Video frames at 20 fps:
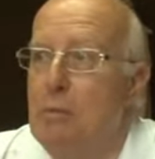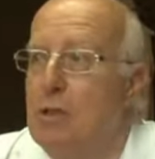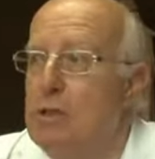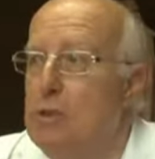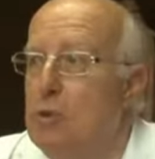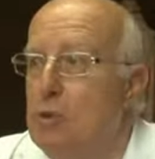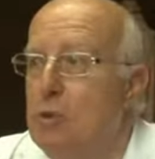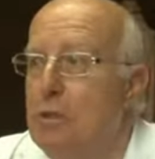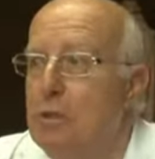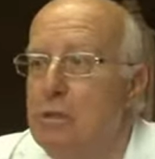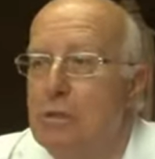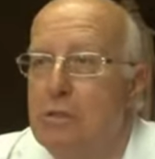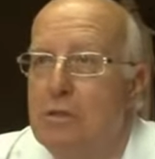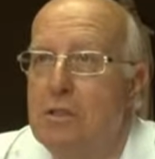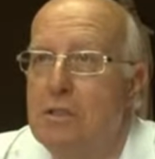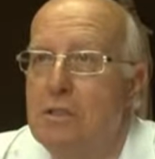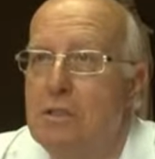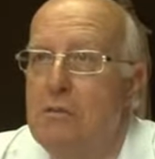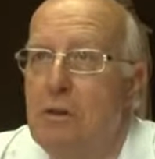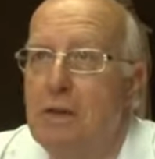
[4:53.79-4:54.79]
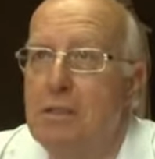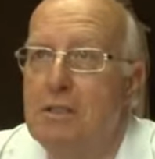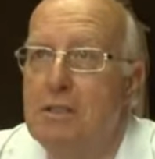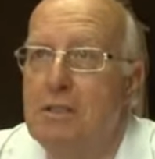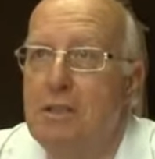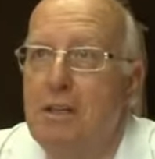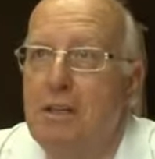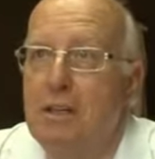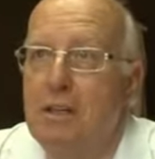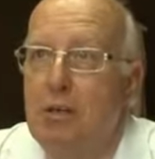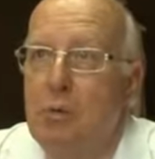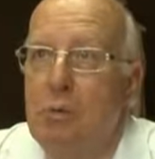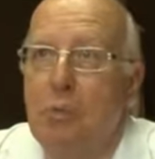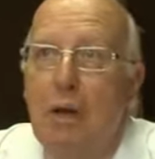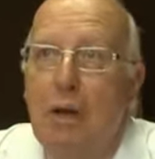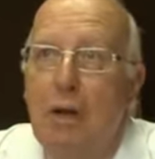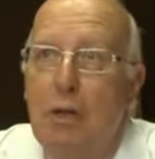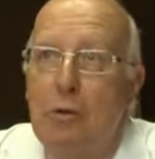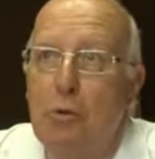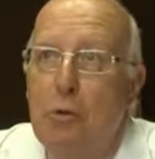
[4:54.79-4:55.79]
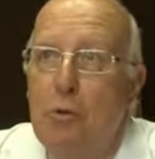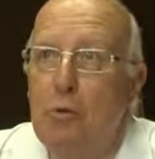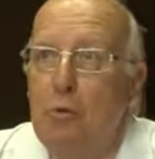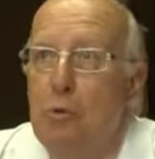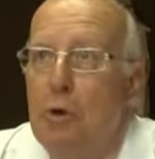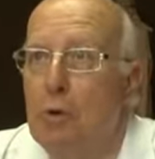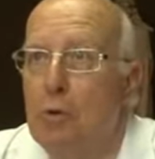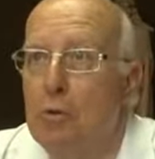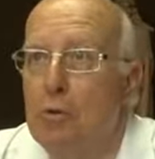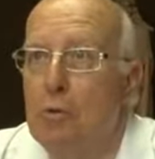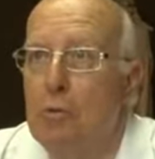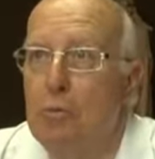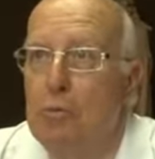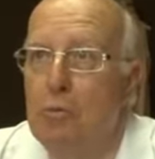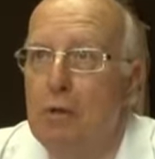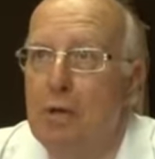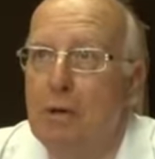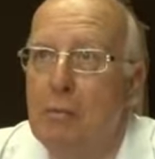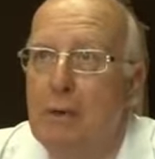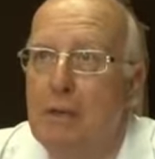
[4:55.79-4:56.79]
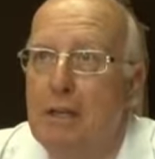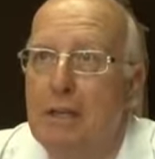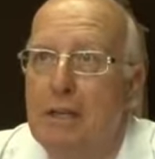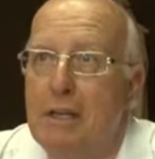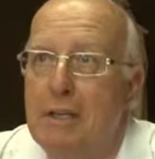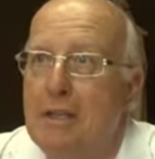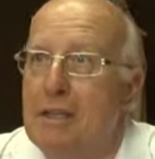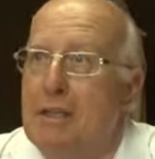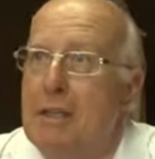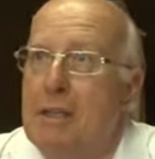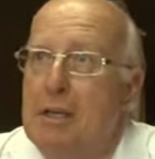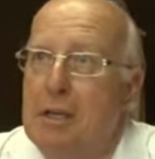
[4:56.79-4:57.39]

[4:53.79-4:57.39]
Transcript: passionnés de Jasmine Marciac parlaient de nous à l'autre bout de la planète,